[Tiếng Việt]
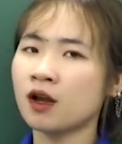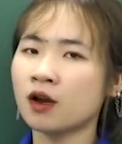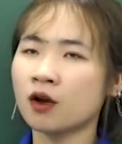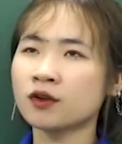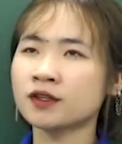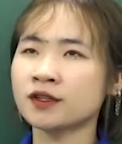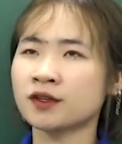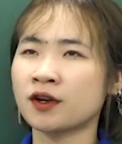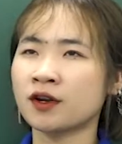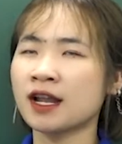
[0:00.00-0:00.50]
cô
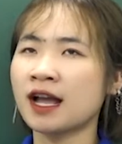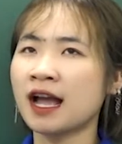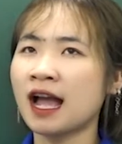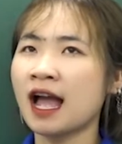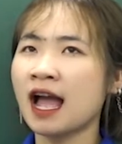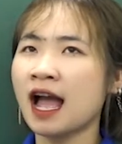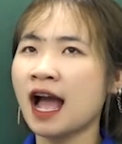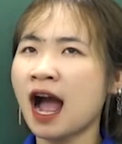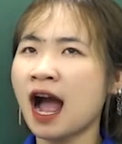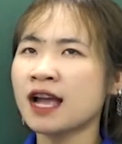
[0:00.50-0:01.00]
sẽ nói là
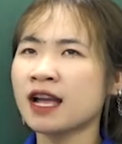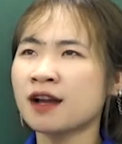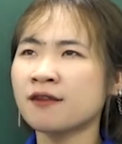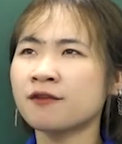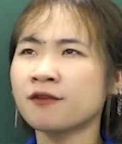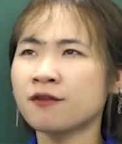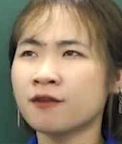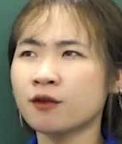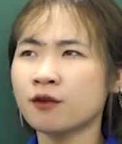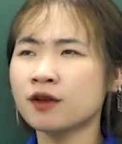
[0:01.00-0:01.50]
I am
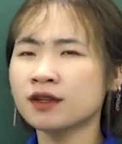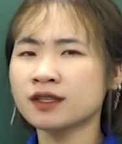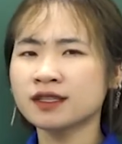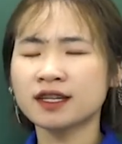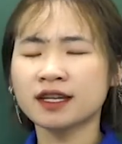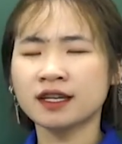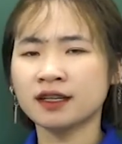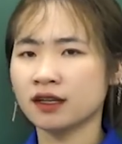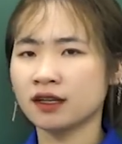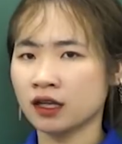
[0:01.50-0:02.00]
fluent
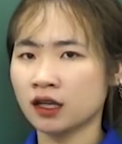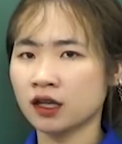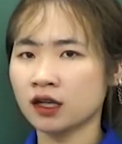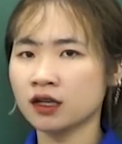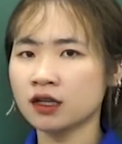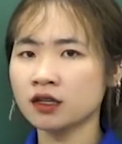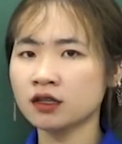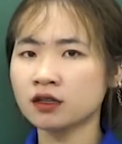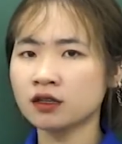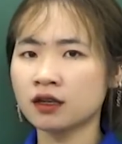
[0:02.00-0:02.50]
in
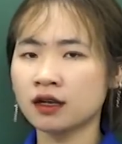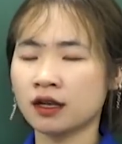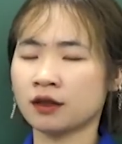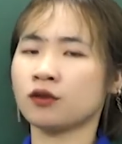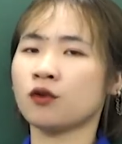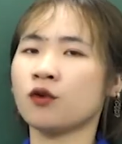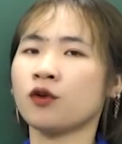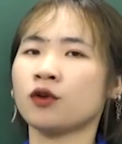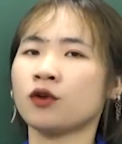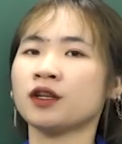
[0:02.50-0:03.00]
English là
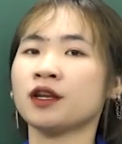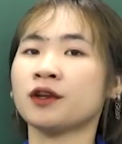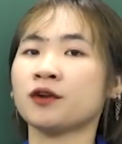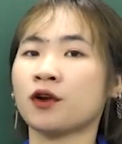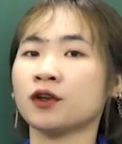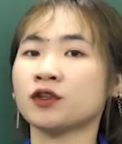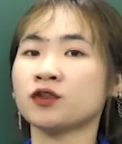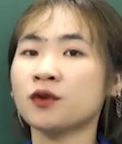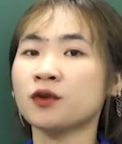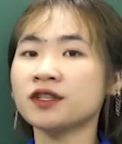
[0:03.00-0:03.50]
tôi có thể
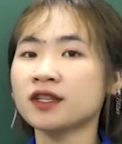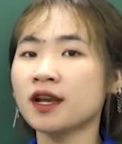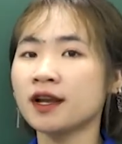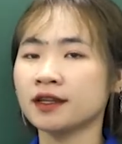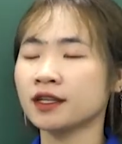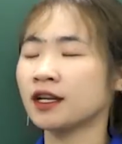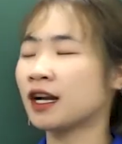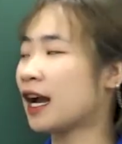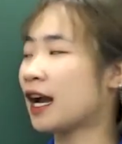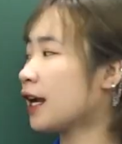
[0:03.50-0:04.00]
nói trôi chảy
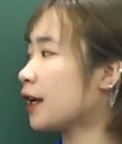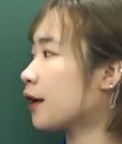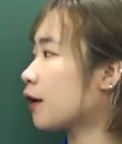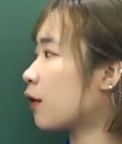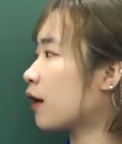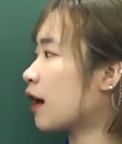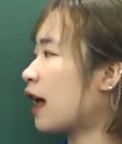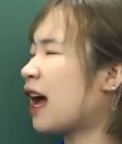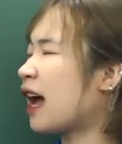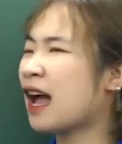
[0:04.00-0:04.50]
tiếng Anh
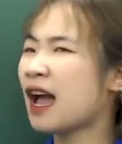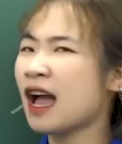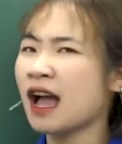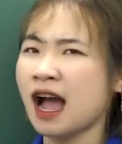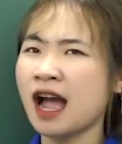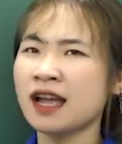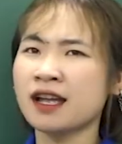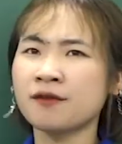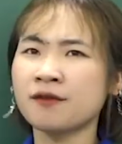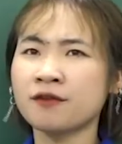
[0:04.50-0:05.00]
hoặc là
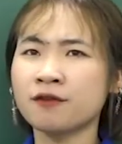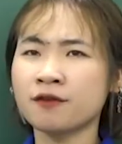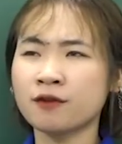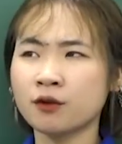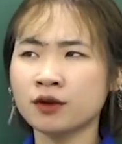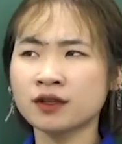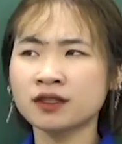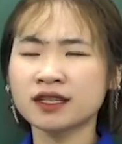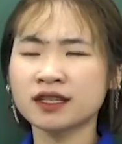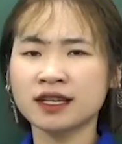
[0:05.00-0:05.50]
I am
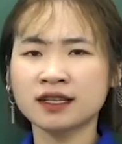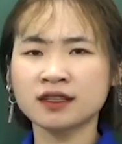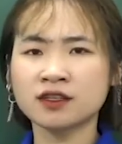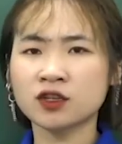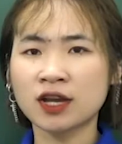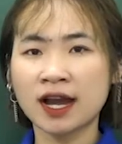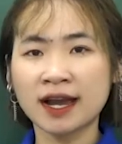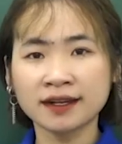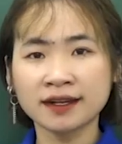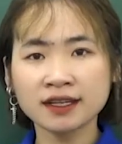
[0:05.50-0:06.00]
fluent in
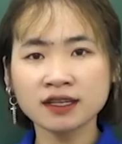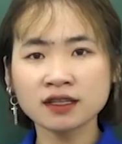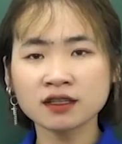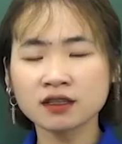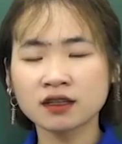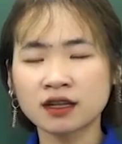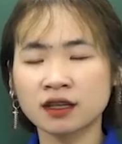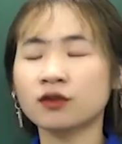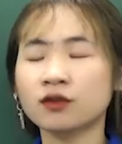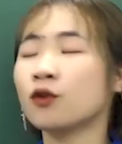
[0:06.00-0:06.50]
Chinese
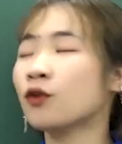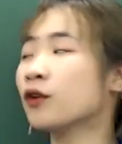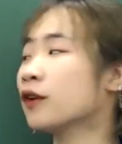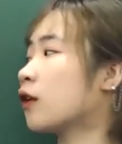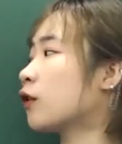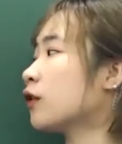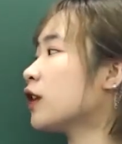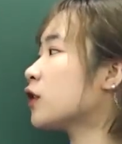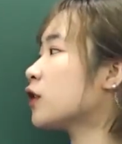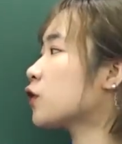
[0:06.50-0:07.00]
là tôi
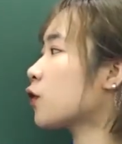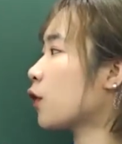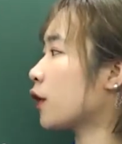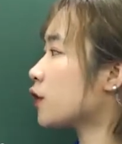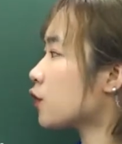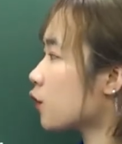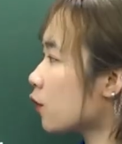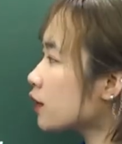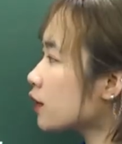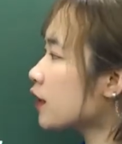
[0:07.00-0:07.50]
có thể nói
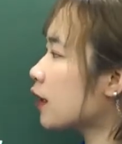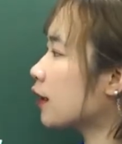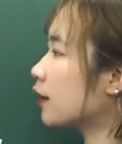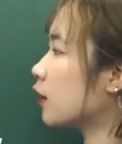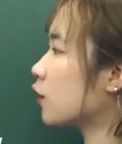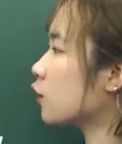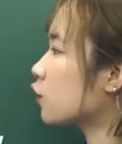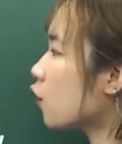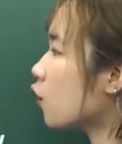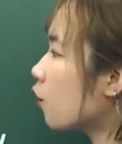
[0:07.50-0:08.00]
trôi chảy
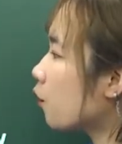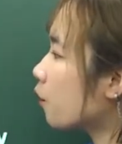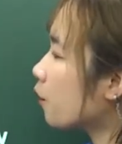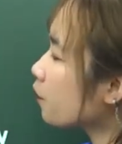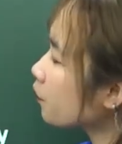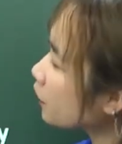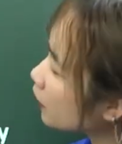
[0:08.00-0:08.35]
tiếng Trung.